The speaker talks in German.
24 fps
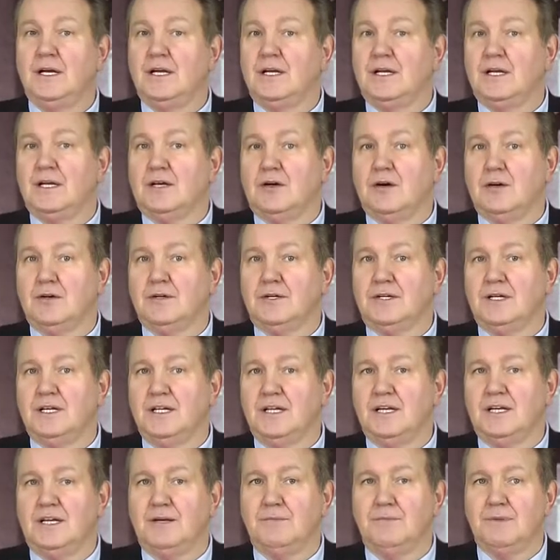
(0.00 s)
Die konnte
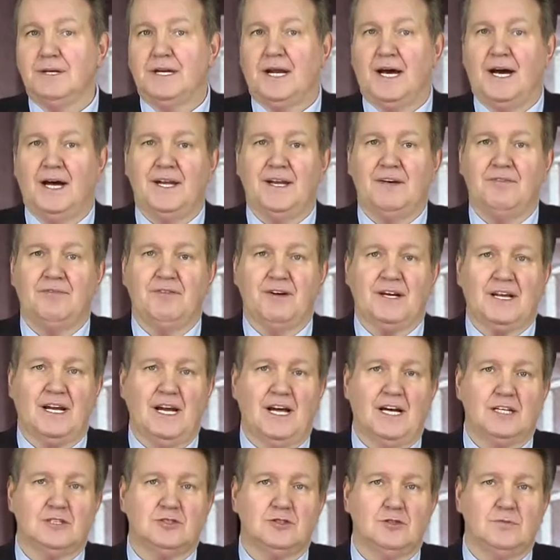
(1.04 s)
ich mit einer
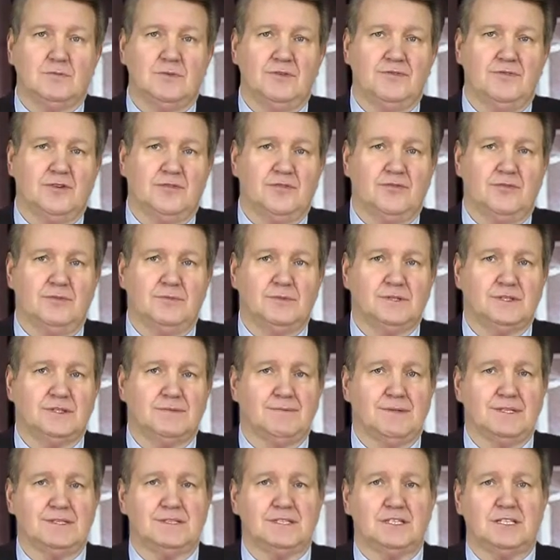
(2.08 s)
Vergleichssumme von
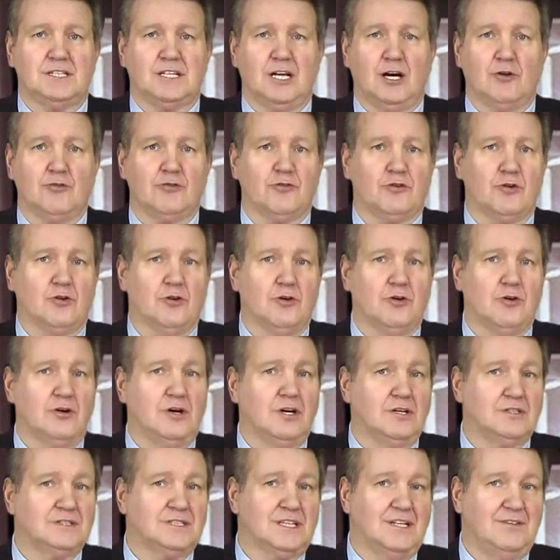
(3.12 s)
25.000 Euro
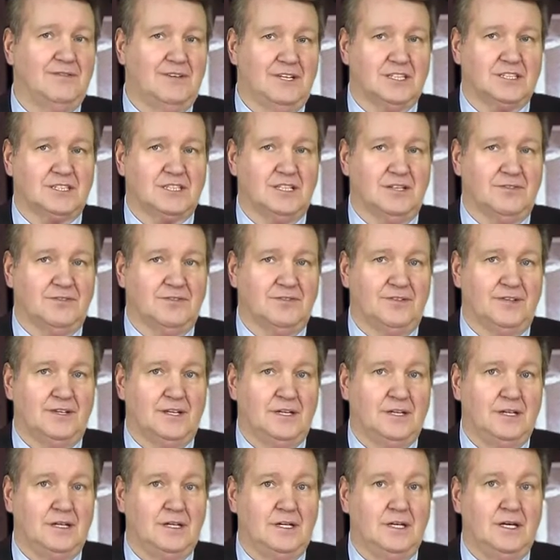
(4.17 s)
aus der Welt schaffen.
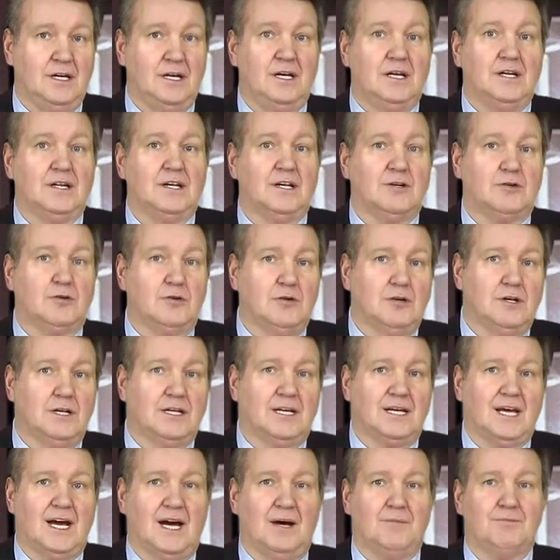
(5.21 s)

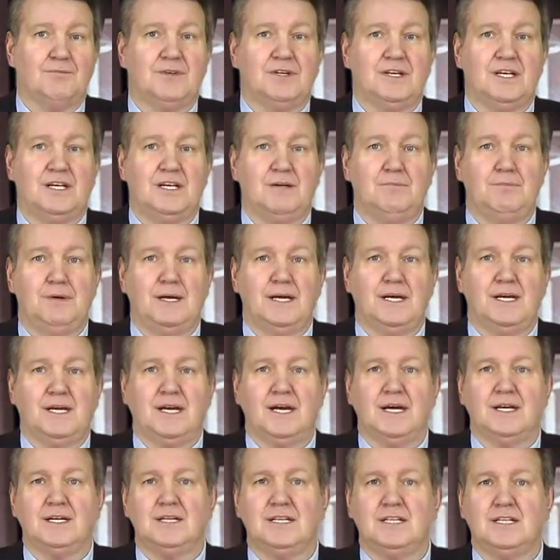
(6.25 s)
Natürlich haben sich die
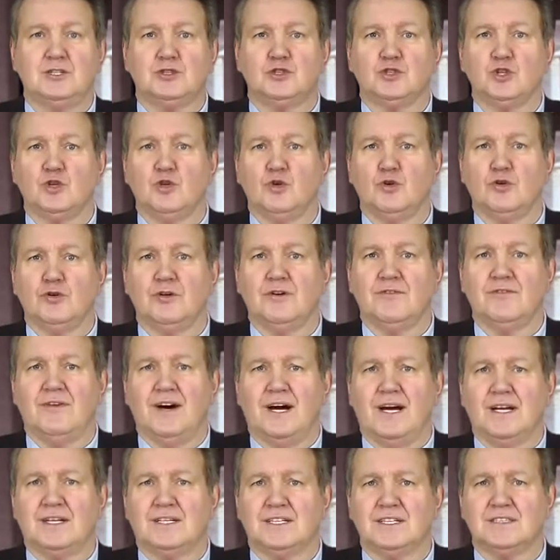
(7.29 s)
Banker nicht so ohne
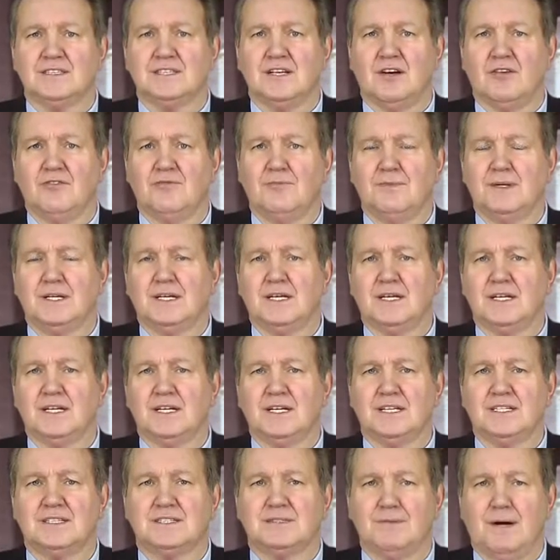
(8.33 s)
weiteres auf
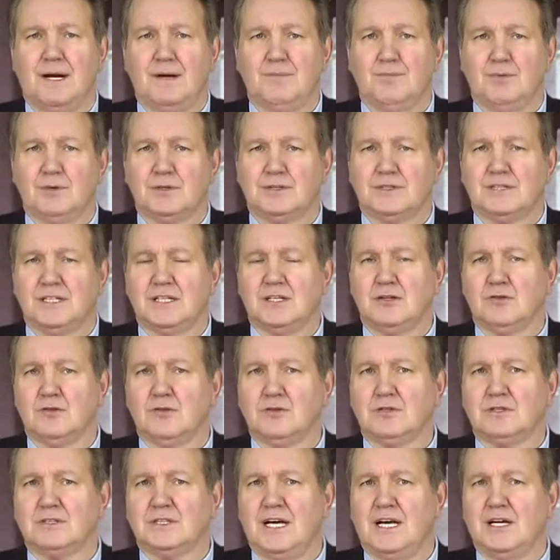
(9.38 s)
mickerige 2%
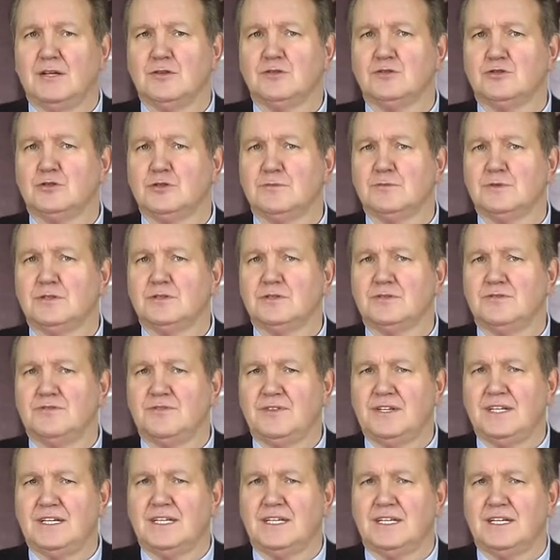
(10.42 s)
Rückzahlungssumme
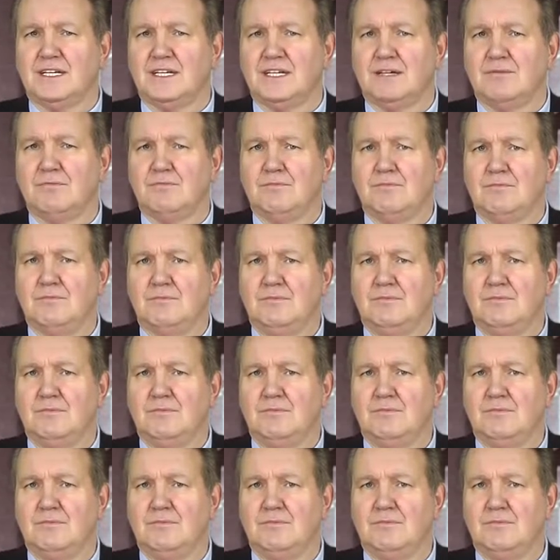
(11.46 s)
zufrieden gegeben.